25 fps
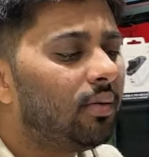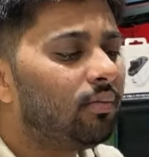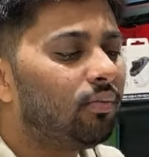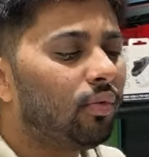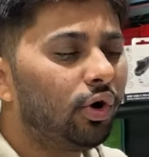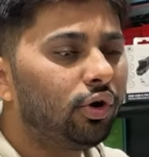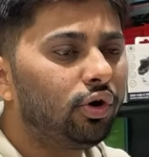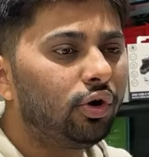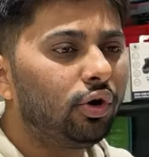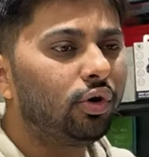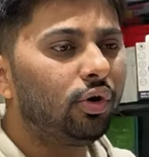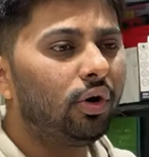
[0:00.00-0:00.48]

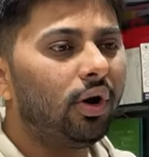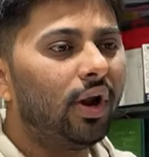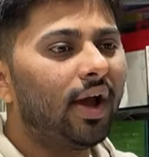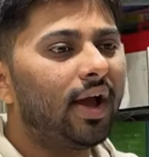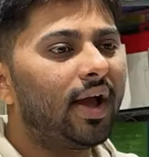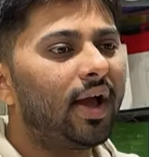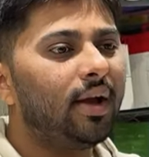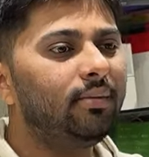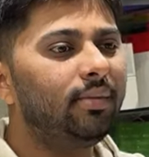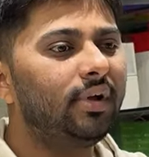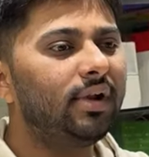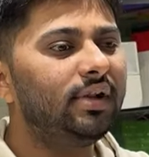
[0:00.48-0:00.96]
मोटोरोला
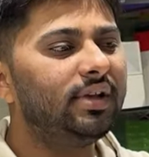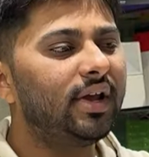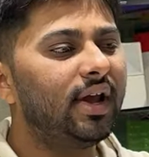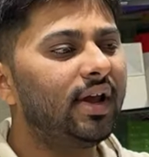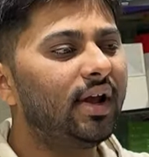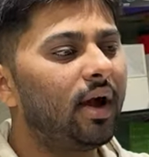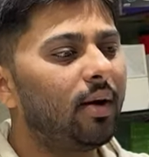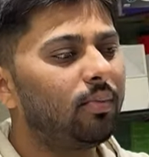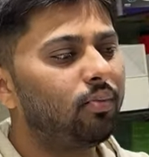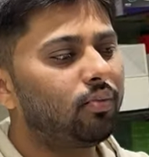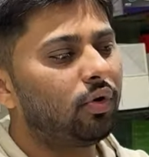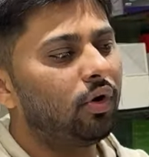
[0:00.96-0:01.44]
का मिल
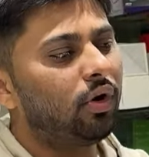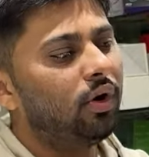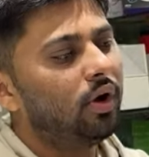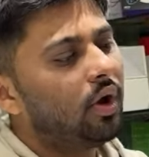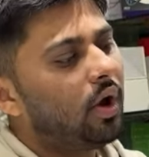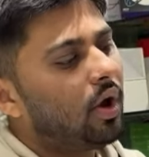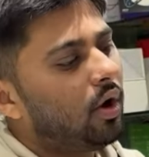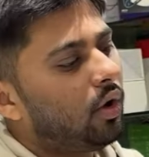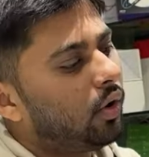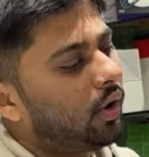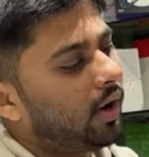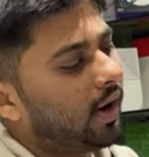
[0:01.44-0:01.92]
जाएगा आपको
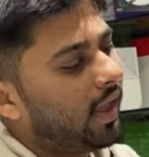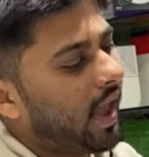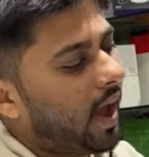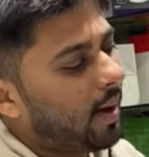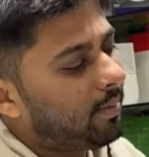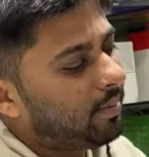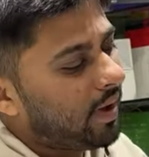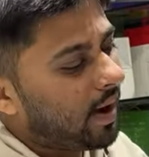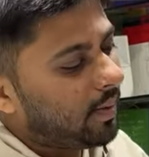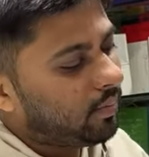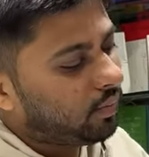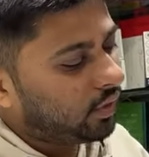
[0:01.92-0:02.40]
और यहाँ
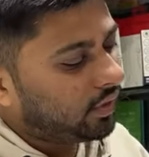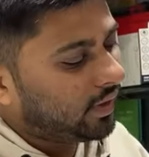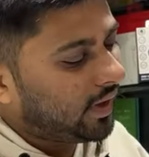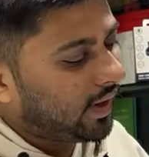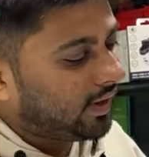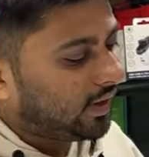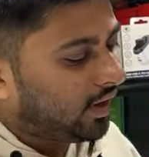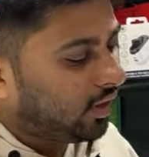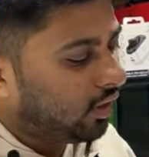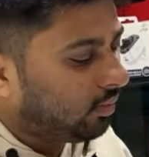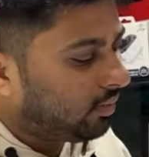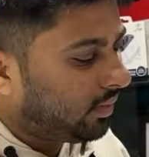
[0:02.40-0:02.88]
पे आपको
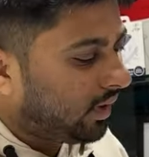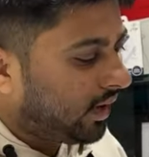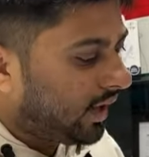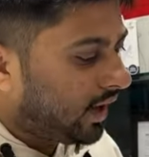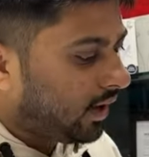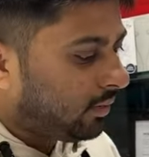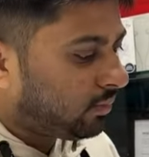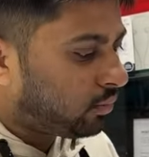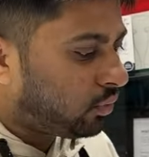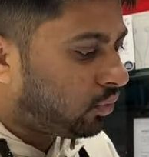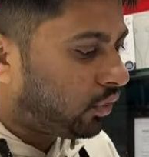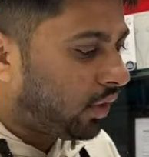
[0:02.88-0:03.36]
देखने को
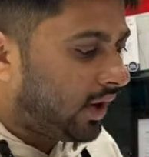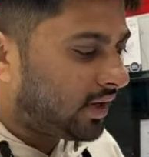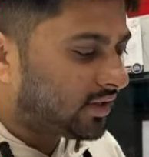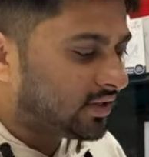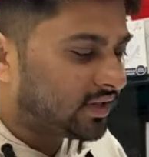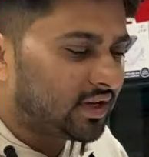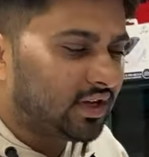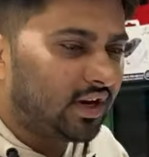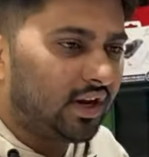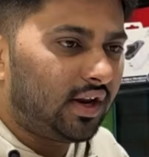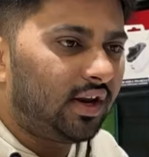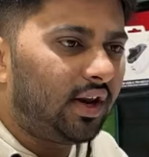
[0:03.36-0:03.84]
मिलेगा पूरा
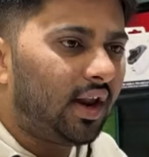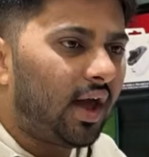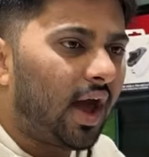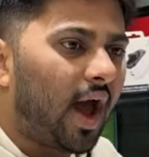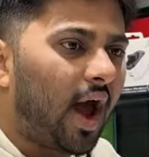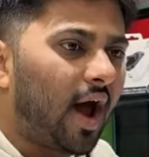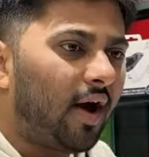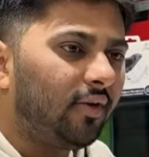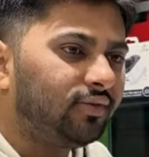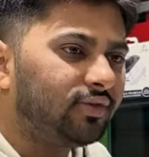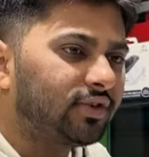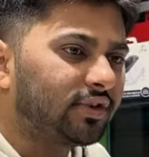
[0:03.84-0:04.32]
स्क्रीन
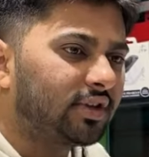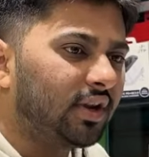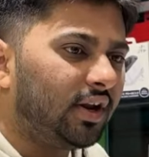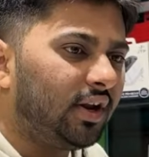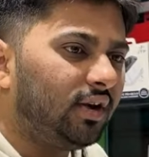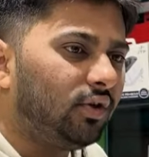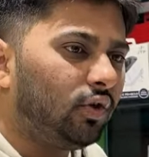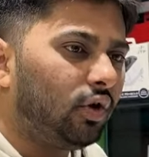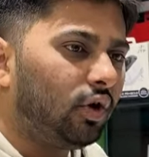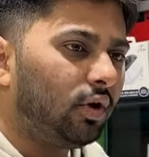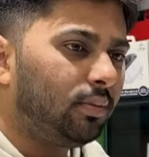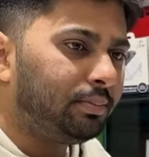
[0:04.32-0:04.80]
हाफ
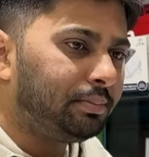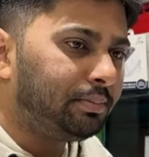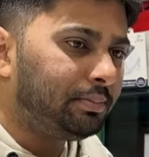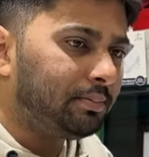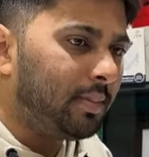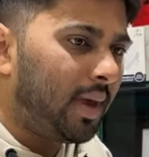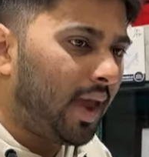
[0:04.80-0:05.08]
स्क्रीन और